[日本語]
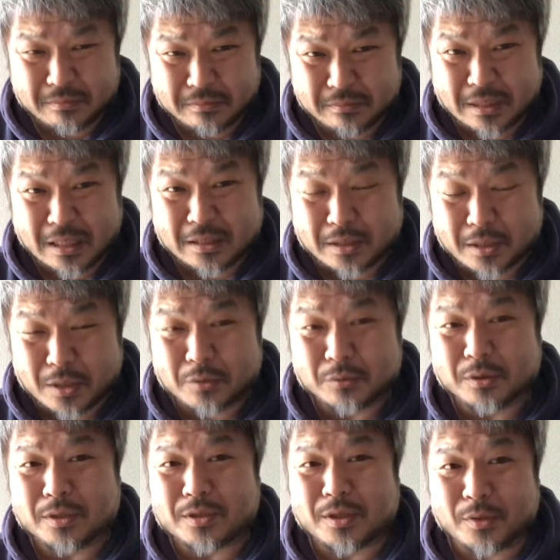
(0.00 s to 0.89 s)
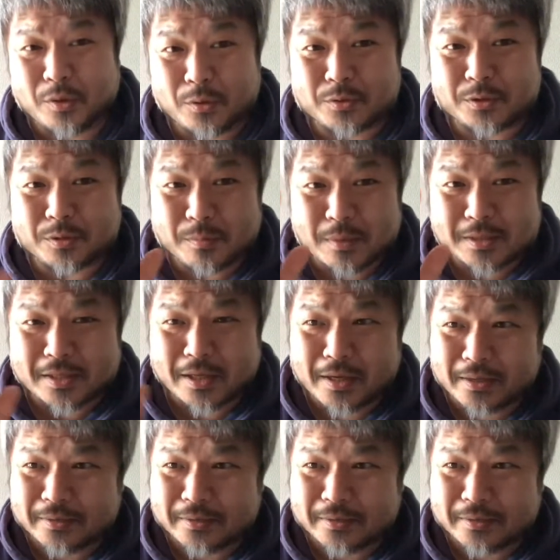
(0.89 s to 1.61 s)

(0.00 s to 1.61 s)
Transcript: やってるんですけど、すいません。